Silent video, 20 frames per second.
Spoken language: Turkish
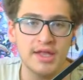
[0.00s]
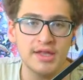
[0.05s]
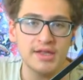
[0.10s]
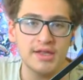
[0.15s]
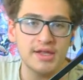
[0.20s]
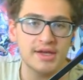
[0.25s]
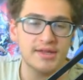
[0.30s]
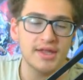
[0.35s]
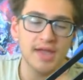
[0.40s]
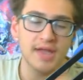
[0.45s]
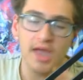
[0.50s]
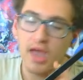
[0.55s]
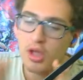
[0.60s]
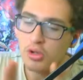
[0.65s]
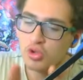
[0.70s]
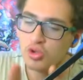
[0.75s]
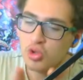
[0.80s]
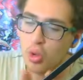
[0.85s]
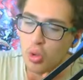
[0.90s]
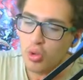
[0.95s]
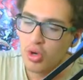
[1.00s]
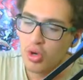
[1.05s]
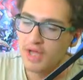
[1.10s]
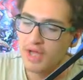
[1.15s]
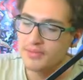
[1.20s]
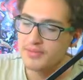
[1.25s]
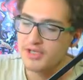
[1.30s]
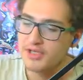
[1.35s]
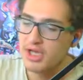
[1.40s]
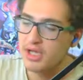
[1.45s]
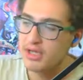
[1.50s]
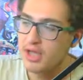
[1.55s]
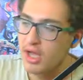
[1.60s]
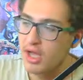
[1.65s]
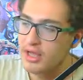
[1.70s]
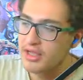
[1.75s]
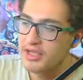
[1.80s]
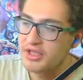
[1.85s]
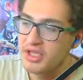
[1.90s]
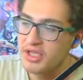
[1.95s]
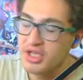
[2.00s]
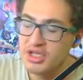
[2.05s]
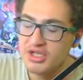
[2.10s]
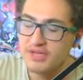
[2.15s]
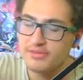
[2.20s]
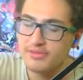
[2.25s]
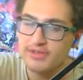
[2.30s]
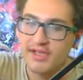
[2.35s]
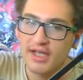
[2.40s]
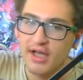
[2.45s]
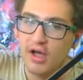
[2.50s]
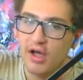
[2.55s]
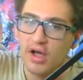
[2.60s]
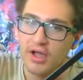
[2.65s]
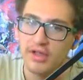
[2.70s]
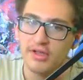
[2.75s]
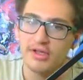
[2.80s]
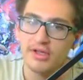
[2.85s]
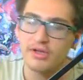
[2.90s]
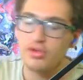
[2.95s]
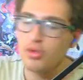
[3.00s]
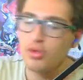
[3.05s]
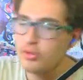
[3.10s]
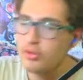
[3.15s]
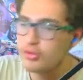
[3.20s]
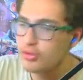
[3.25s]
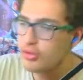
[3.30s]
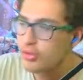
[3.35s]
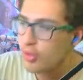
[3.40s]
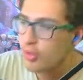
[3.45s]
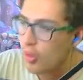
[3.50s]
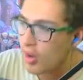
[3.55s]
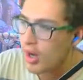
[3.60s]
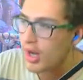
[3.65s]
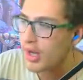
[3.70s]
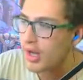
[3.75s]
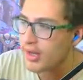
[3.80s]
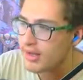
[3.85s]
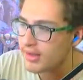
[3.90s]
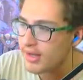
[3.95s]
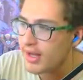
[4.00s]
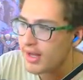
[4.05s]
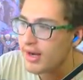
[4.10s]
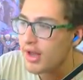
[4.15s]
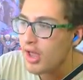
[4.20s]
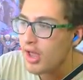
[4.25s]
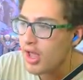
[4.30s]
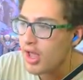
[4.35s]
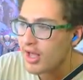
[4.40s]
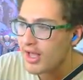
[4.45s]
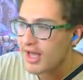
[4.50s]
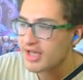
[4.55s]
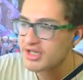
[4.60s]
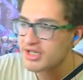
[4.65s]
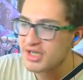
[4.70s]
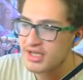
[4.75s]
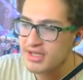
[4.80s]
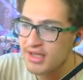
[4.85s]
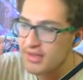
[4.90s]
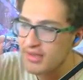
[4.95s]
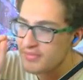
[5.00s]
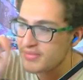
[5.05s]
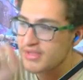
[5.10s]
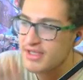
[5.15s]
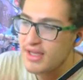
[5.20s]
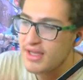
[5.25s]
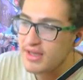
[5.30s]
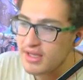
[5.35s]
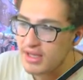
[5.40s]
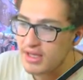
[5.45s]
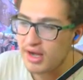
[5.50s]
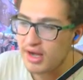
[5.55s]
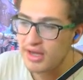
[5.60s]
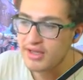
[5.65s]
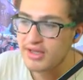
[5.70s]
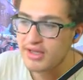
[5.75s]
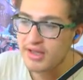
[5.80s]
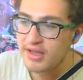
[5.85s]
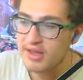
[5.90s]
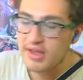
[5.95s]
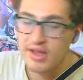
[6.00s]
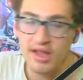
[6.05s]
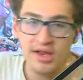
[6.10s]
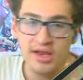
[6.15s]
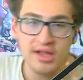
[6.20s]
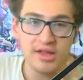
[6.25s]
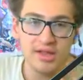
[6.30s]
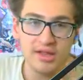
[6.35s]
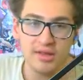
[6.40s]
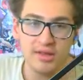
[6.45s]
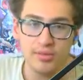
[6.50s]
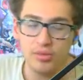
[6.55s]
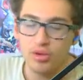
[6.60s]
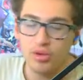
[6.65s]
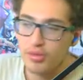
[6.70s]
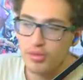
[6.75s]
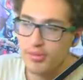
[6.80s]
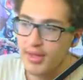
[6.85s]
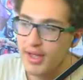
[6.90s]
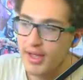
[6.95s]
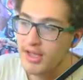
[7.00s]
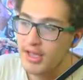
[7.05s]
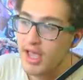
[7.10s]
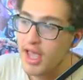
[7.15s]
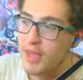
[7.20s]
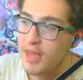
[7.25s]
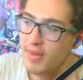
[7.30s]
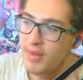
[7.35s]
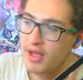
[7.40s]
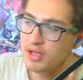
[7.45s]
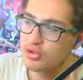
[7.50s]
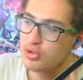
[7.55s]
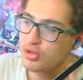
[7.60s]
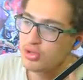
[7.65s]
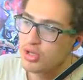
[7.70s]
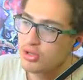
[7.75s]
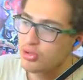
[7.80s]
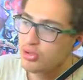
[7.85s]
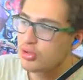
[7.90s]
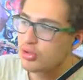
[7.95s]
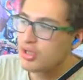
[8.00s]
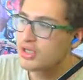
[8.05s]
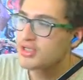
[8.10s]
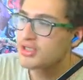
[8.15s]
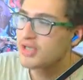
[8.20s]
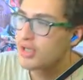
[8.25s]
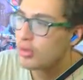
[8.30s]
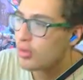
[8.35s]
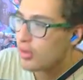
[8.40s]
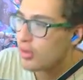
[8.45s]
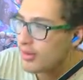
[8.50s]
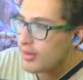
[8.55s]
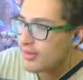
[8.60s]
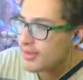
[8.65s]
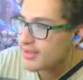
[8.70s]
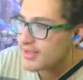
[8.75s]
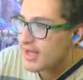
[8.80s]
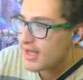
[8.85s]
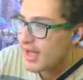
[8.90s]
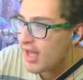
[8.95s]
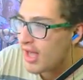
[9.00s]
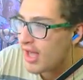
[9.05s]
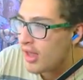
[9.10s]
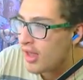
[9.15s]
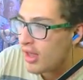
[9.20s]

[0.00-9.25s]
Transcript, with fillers: de indirdik çok rahat bir şekilde hallettik. İçimizdeki hainleri de öldürdük. O hainler gerçekten bize ihanet ettiklerine inanamıyorum yani. Bence onlar Türk askeri olamaz yani.